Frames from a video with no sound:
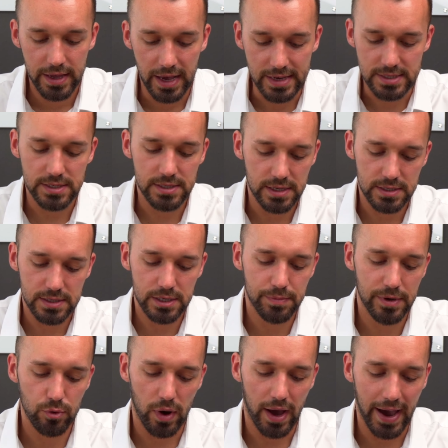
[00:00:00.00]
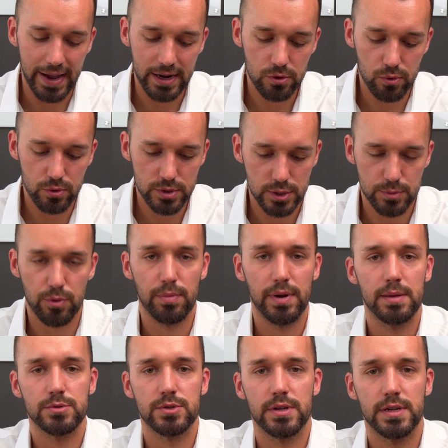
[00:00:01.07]
es ist jetzt nicht mehr nur ein großes
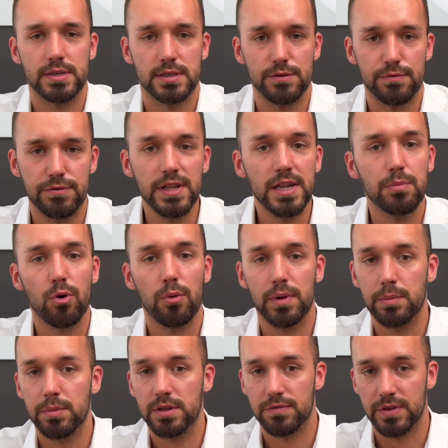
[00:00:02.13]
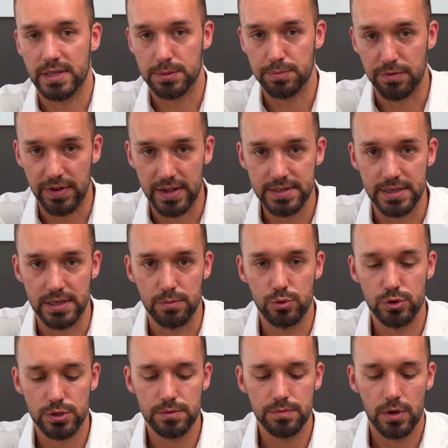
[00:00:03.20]
Problem, sondern es sind viele Probleme, die wir jetzt bewältigen
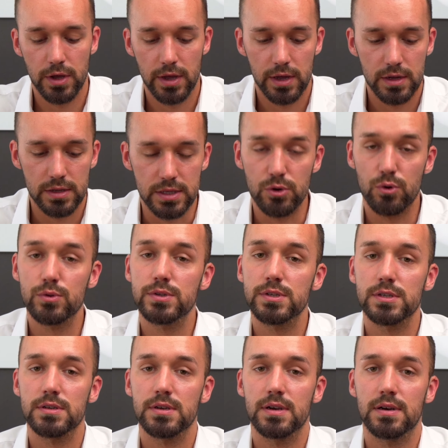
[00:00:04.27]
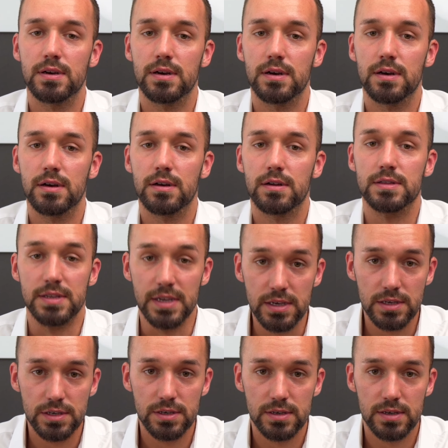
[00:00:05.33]
müssen, die uns,
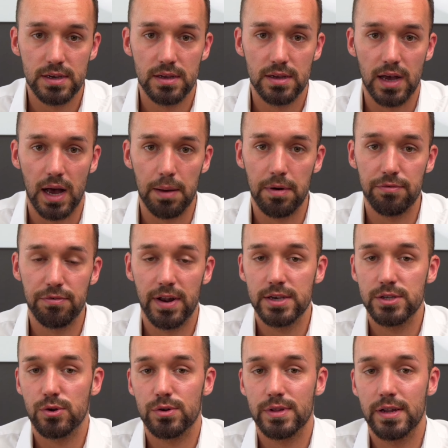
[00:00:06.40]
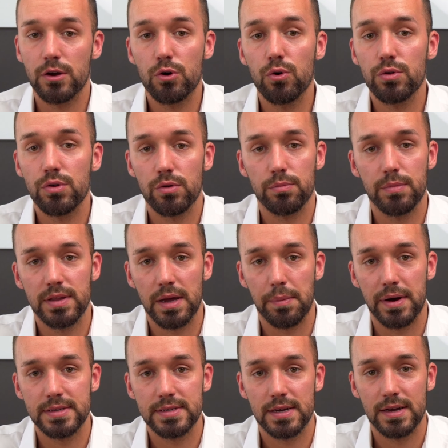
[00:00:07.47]
dich, aber vielleicht auch deine Kunden und
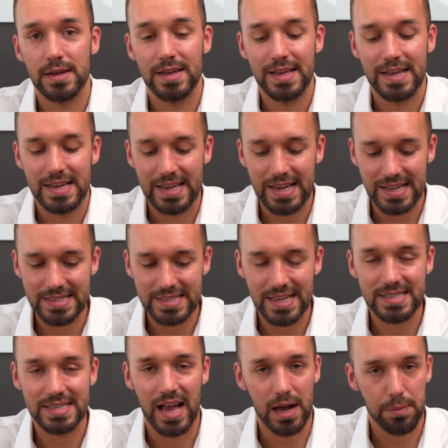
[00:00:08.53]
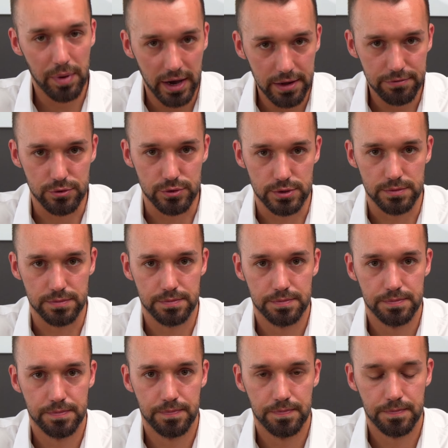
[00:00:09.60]
Mitarbeiter ganz, ganz arg beeinflussen.
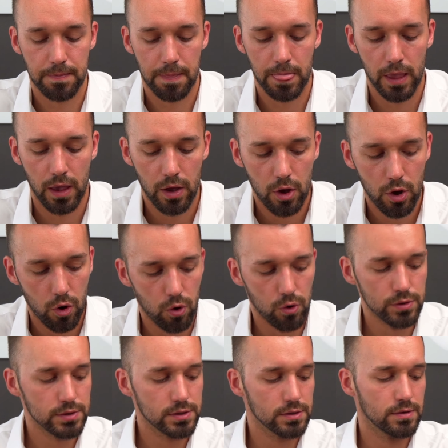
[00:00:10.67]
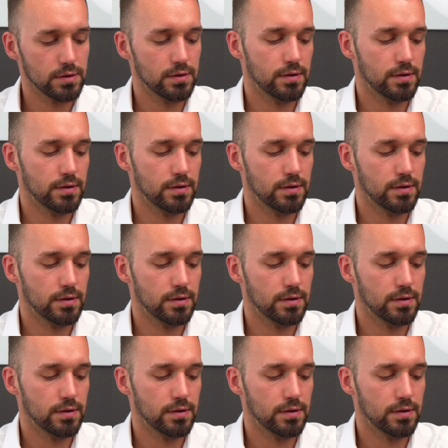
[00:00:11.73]
Und